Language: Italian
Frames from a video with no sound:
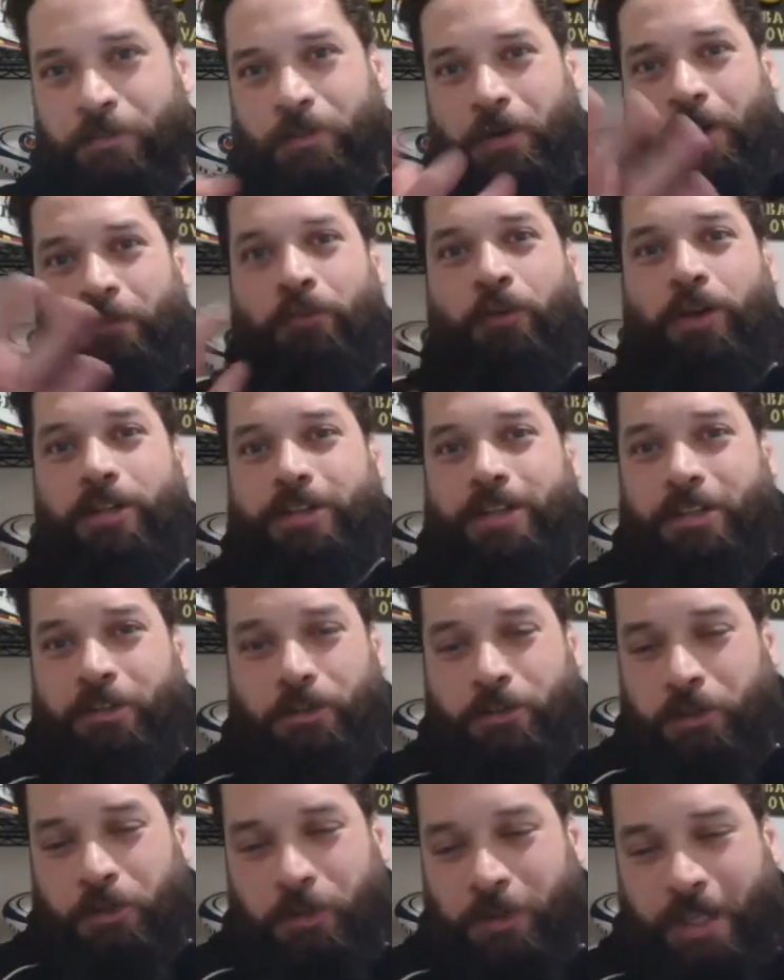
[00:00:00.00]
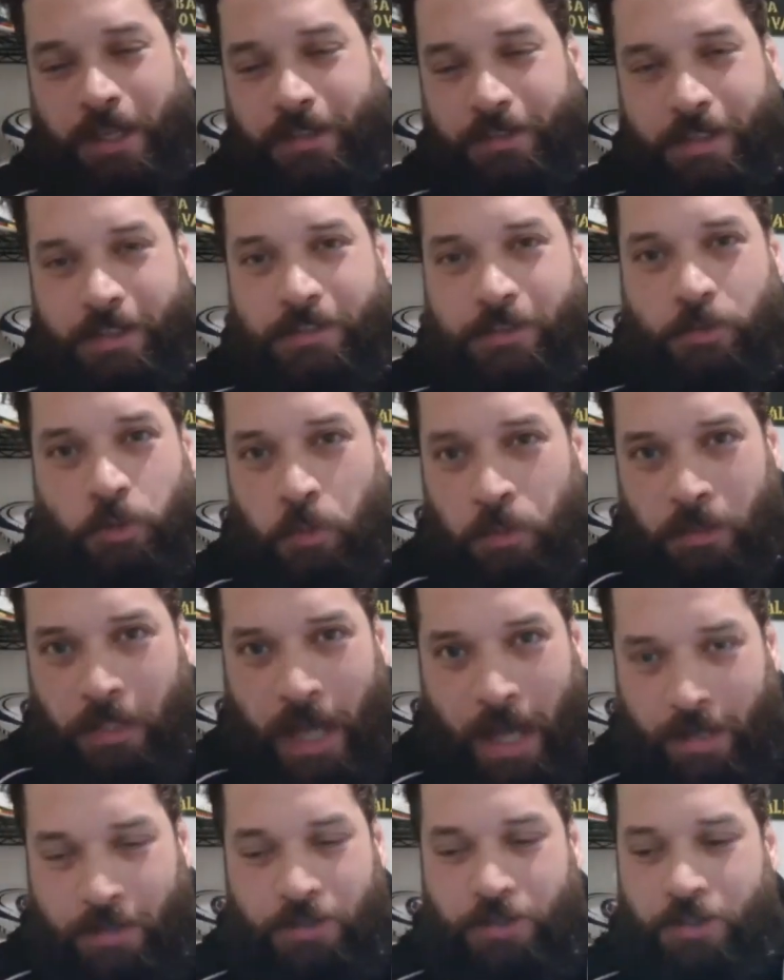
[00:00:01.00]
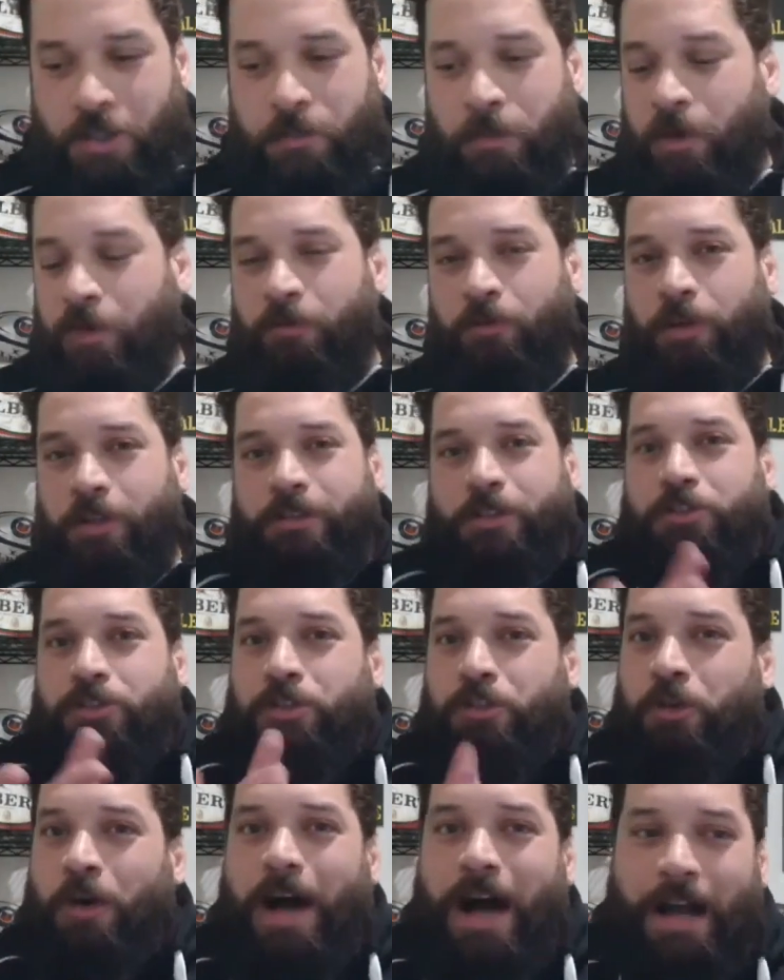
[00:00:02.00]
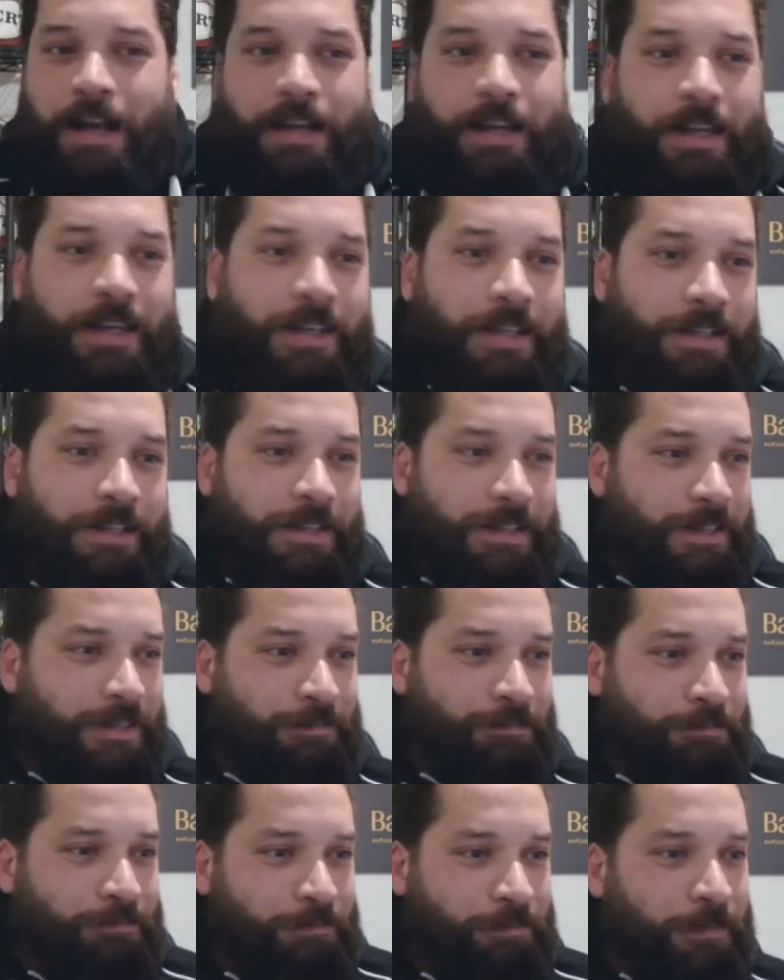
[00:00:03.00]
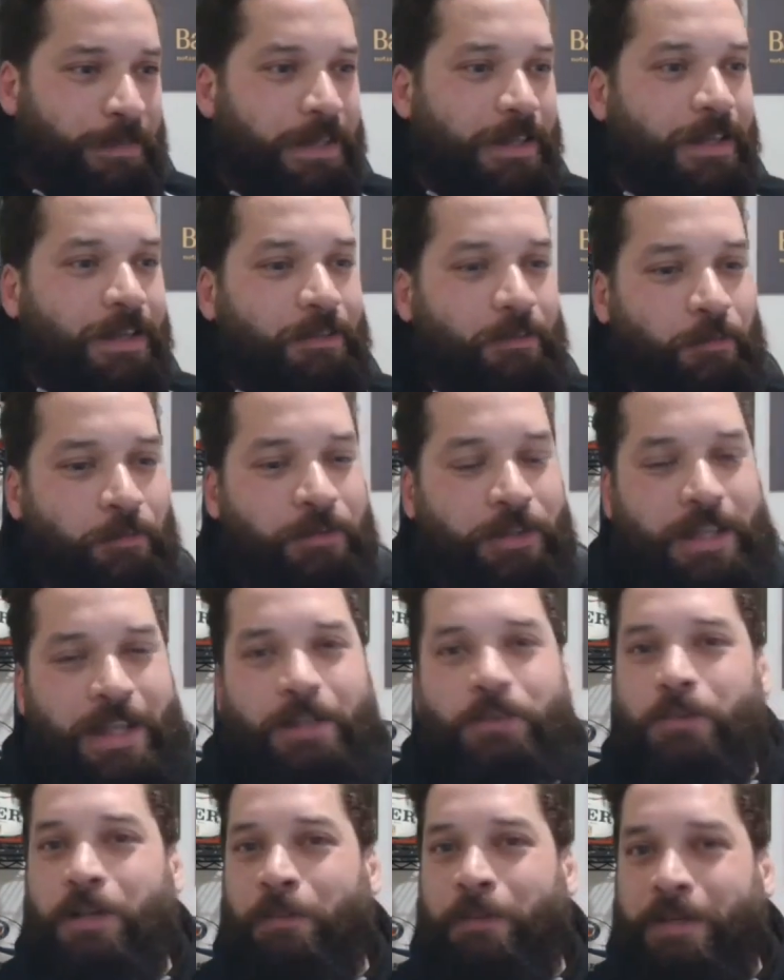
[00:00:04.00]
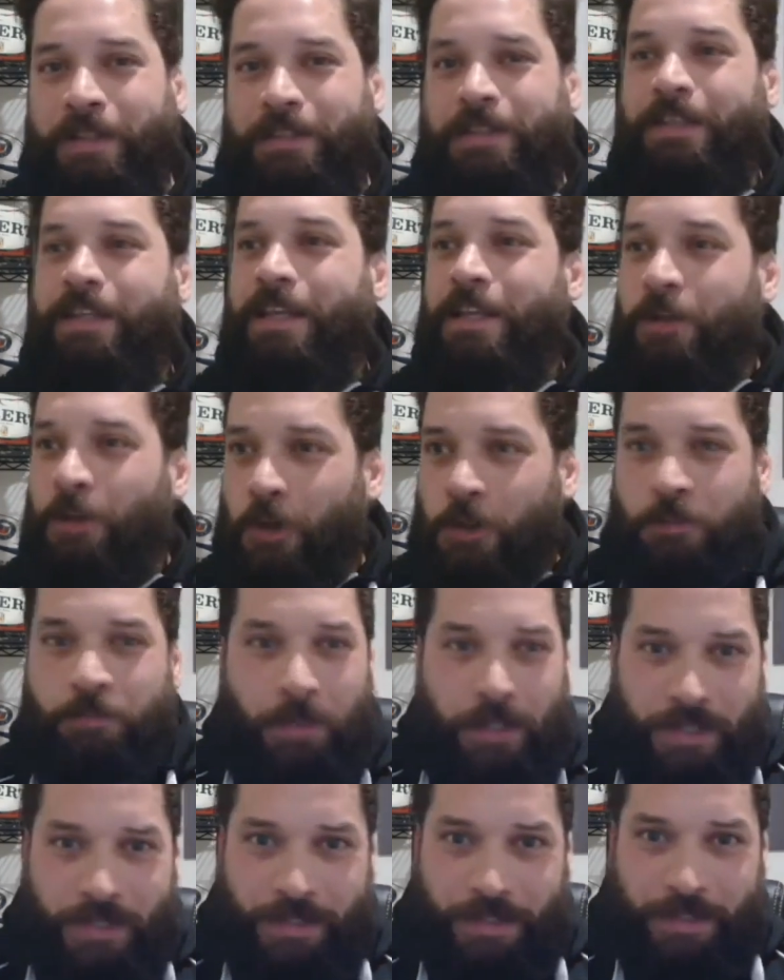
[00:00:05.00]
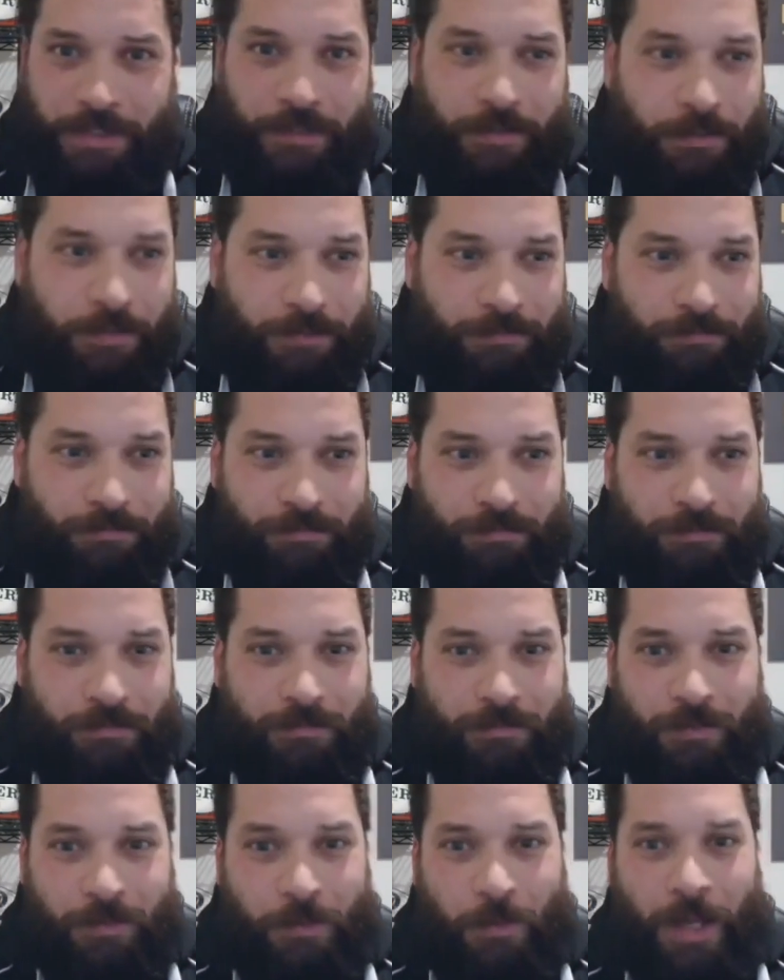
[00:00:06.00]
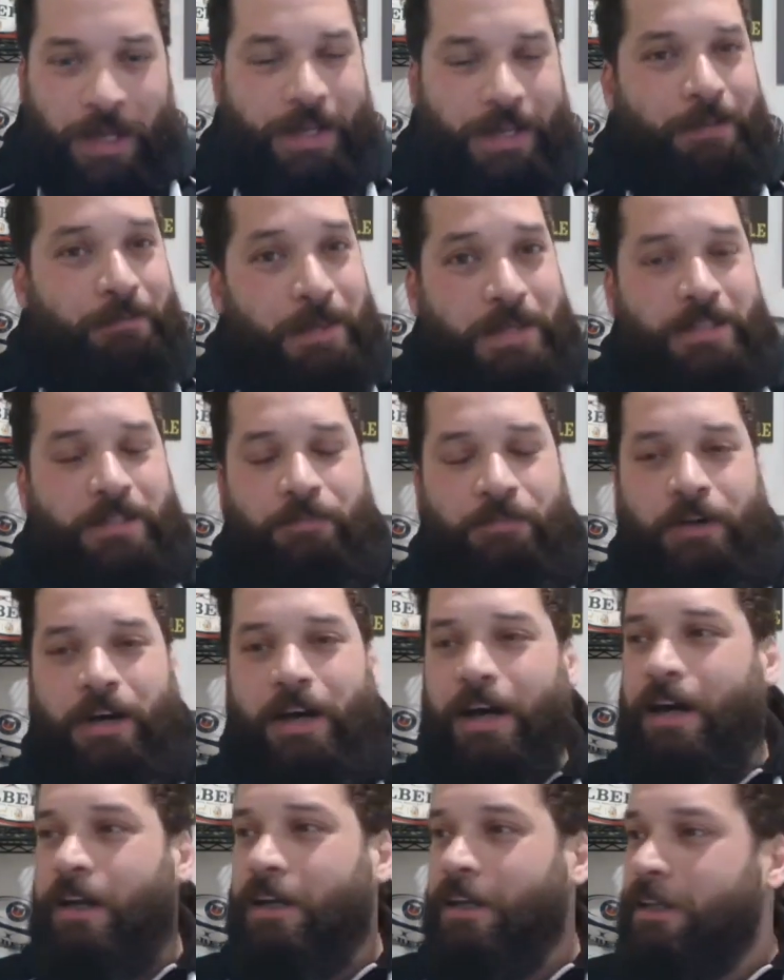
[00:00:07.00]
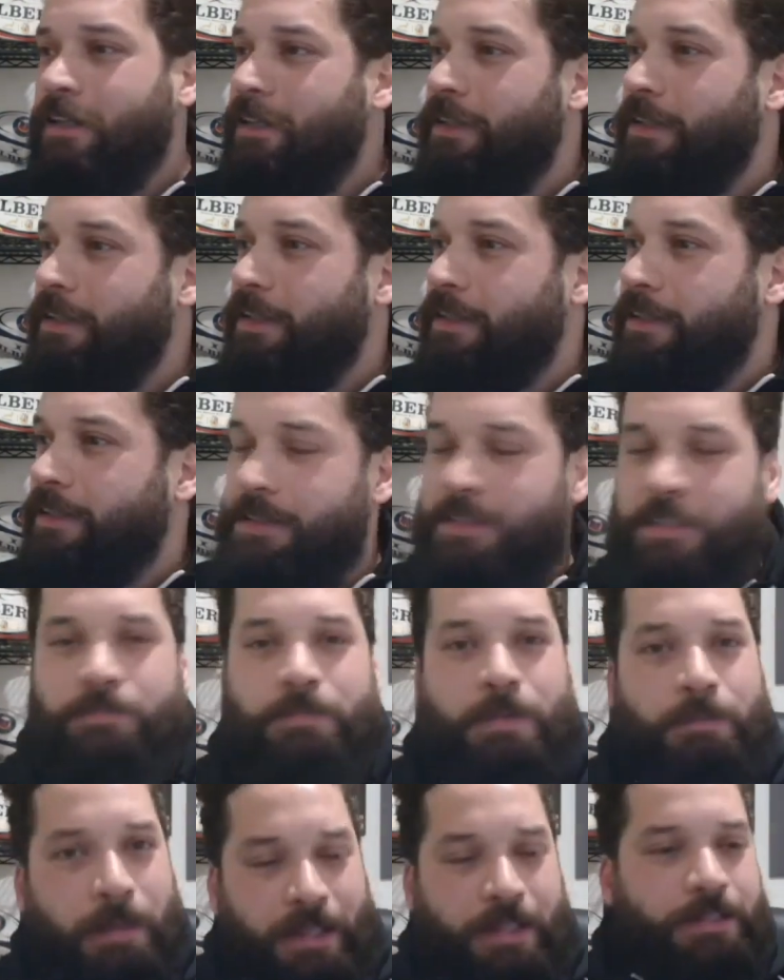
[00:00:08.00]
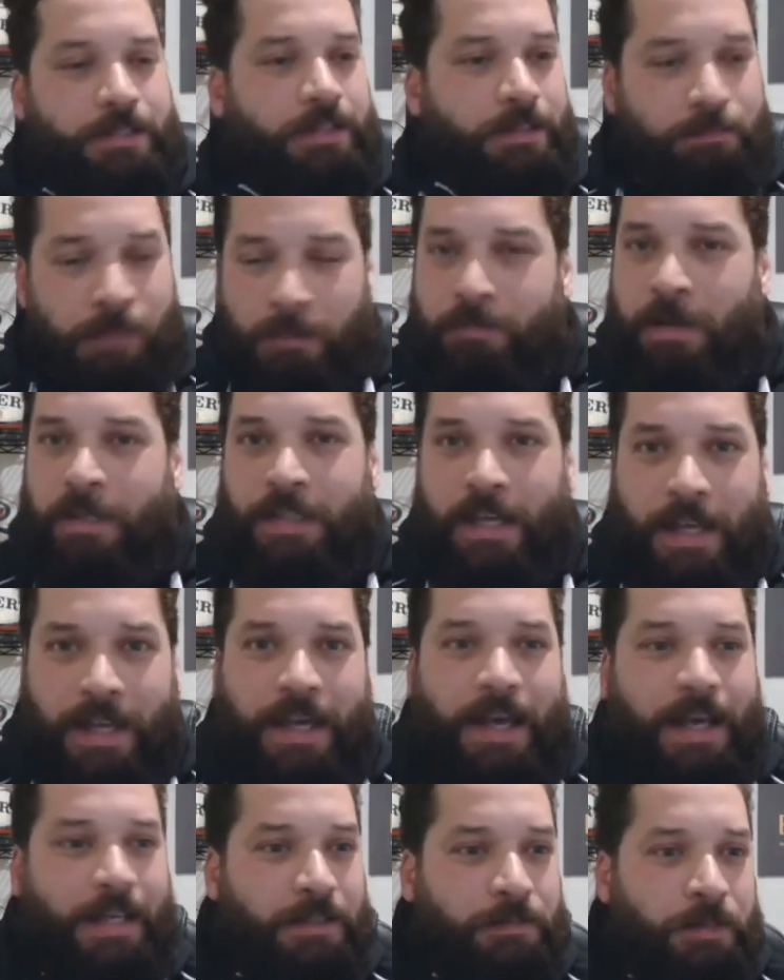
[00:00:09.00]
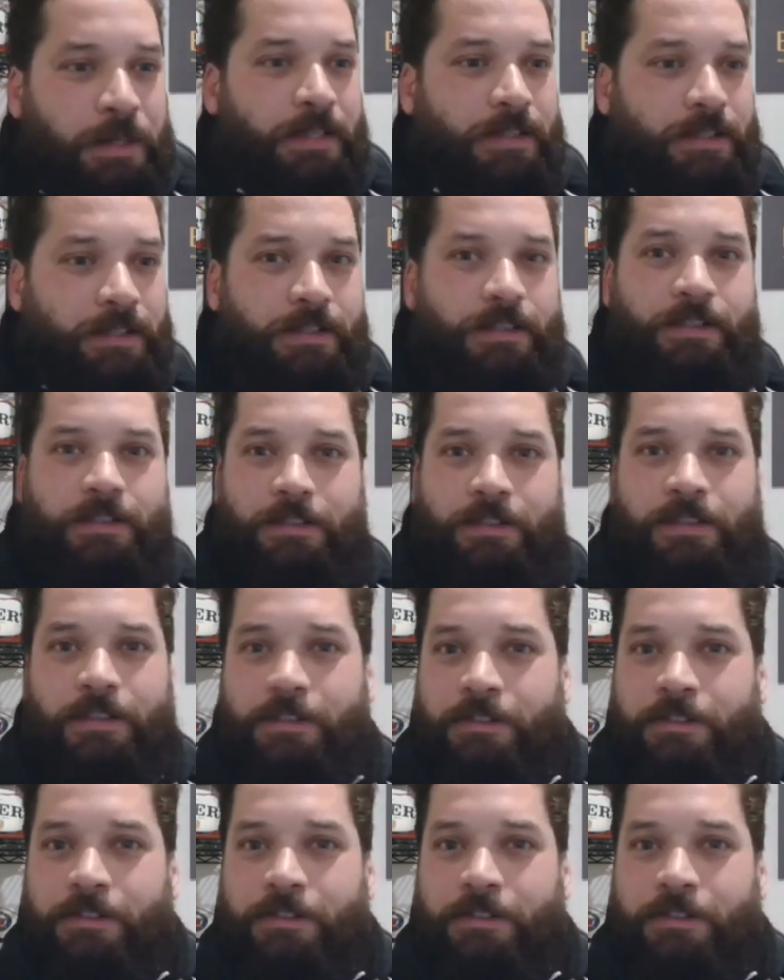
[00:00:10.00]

a volte io dico tante stupidaggini, però a volte ci do anche. Di, vedendo la partita degli Ospreys qualche mese fa, dissi ma vada, ma vada a Cuthbert,